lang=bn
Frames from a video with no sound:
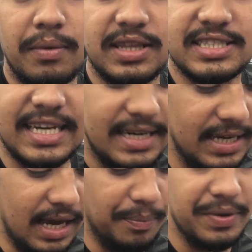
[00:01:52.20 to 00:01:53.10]
কমাতে
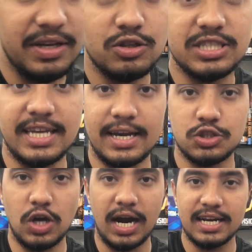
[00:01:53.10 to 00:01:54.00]
চাইলে আপনি হচ্ছে
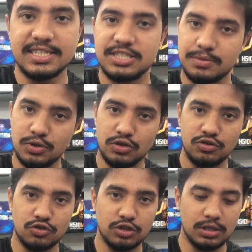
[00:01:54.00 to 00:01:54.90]
একশো আঠাশ জিবিও
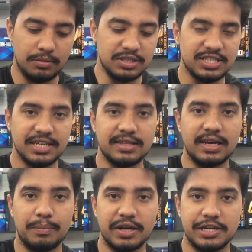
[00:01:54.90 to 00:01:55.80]
ইউজ করতে পারবেন
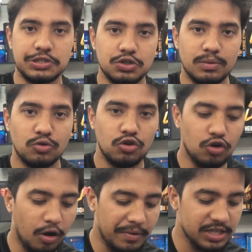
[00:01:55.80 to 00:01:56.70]
সেক্ষেত্রে আপনার কিছুটা মূল্য
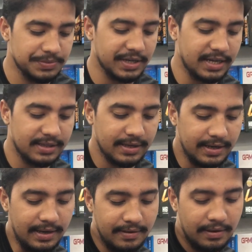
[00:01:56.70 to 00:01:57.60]
কমে আসবে এখান
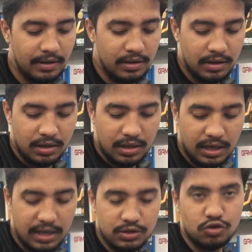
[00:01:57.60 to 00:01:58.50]
থেকে
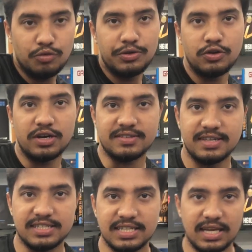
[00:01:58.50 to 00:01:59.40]
তো ভিউয়ার্স
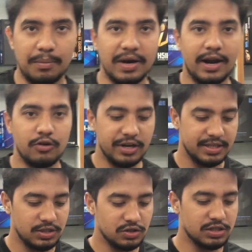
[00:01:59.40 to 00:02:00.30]
এর সাথে আমরা আরও
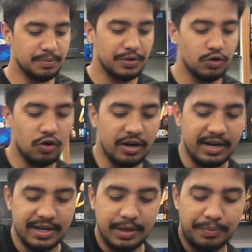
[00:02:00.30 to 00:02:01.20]
রেখেছি হচ্ছে ভিউ
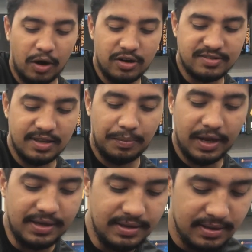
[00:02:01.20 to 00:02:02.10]
ওয়ানের একটি পাওয়ার
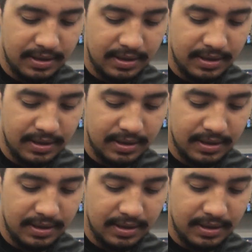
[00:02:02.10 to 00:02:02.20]
সাপ্লাই